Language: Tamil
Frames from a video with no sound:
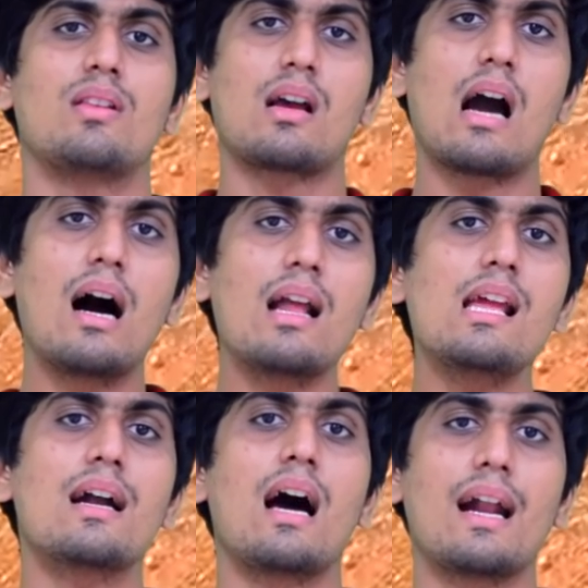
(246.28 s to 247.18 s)
அந்த
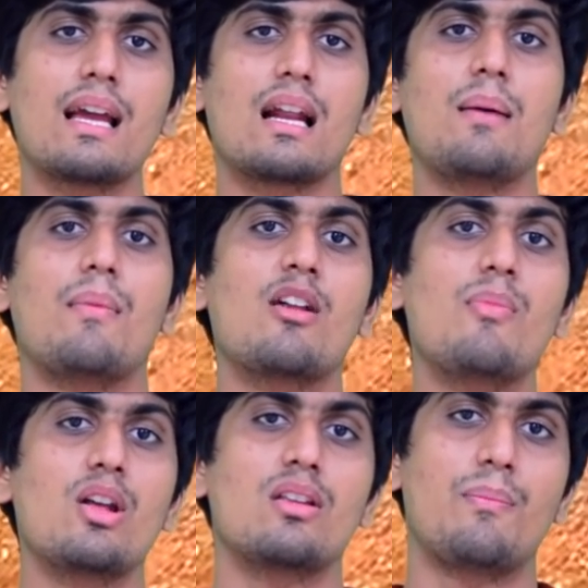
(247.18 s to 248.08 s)
காலியான அடைகளை
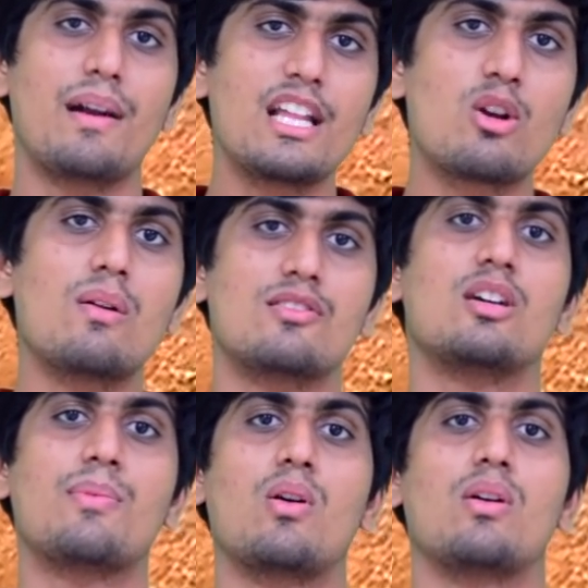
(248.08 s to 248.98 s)
மறுபடியும் அந்த பெட்டிக்குள்ளே
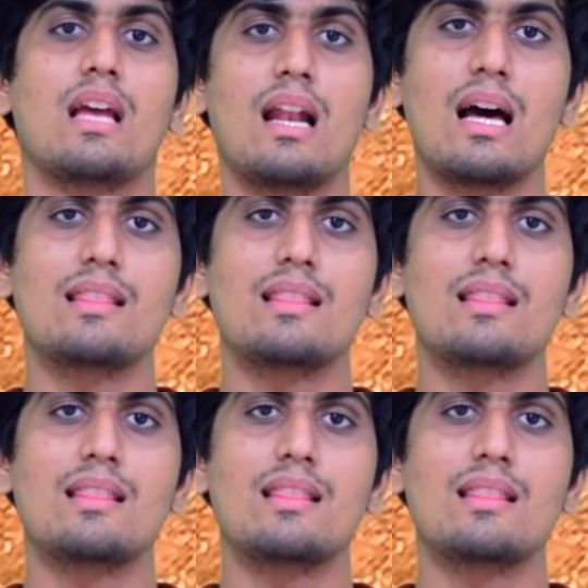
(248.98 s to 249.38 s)
வச்சப்புறம் எல்லா